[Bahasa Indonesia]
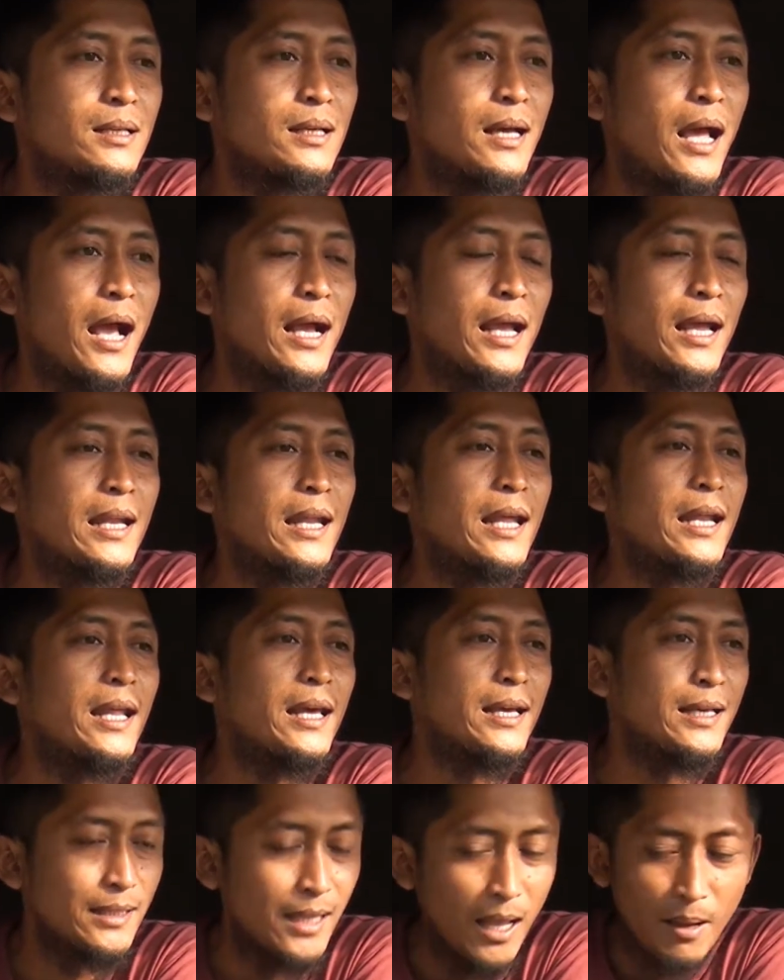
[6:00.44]
kakek nenek
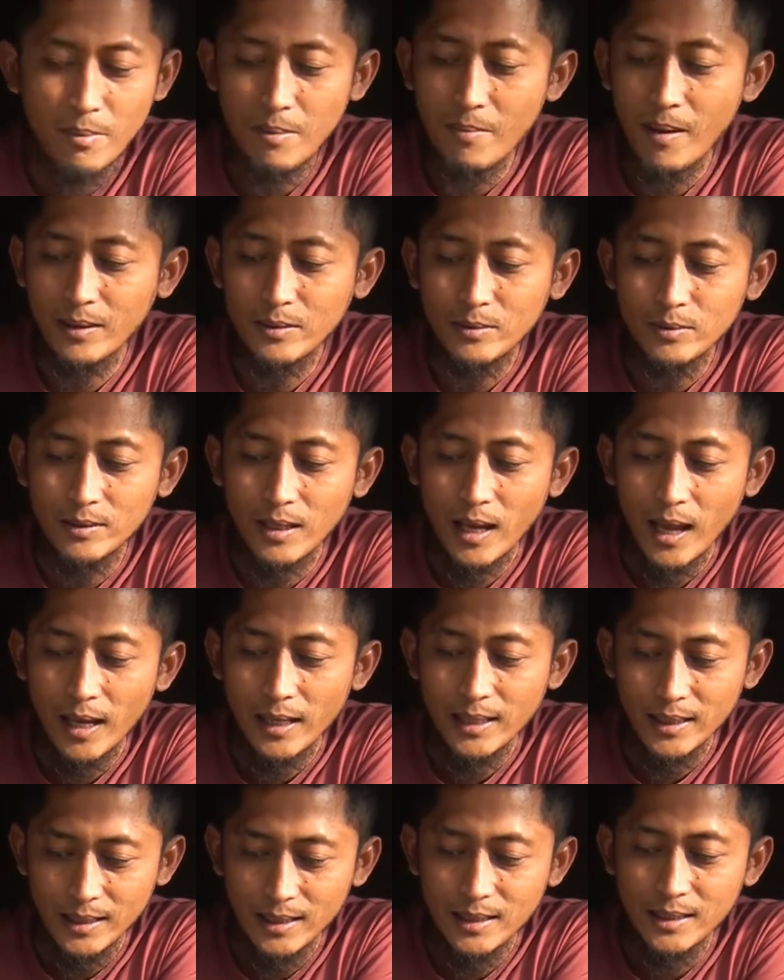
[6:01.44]
kita memang sudah
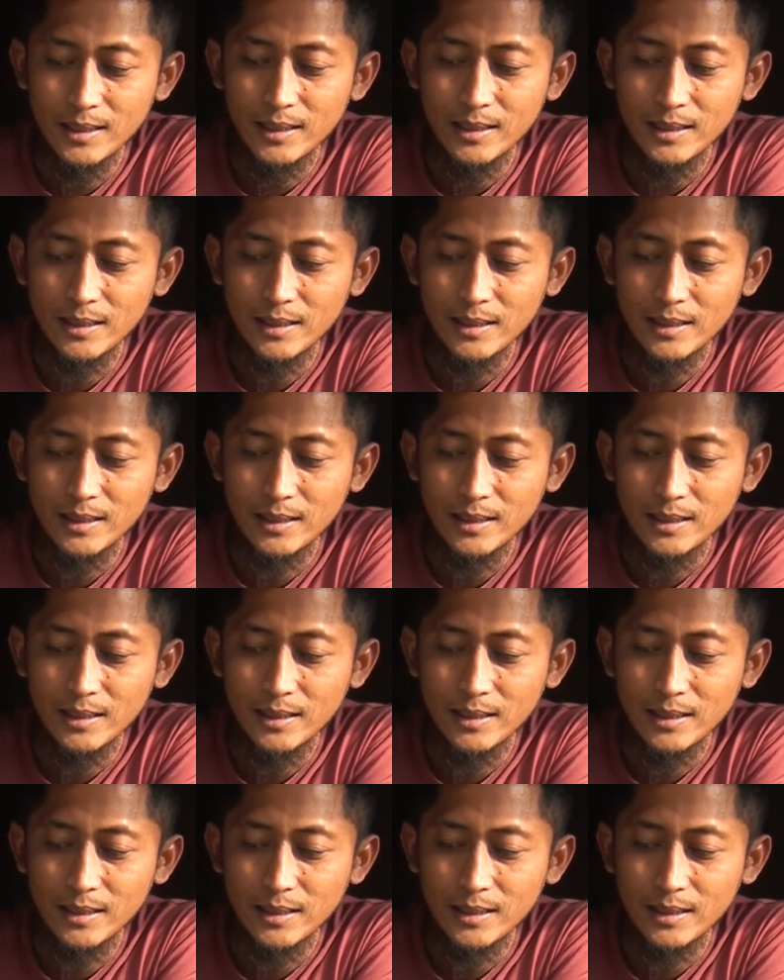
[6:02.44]
ini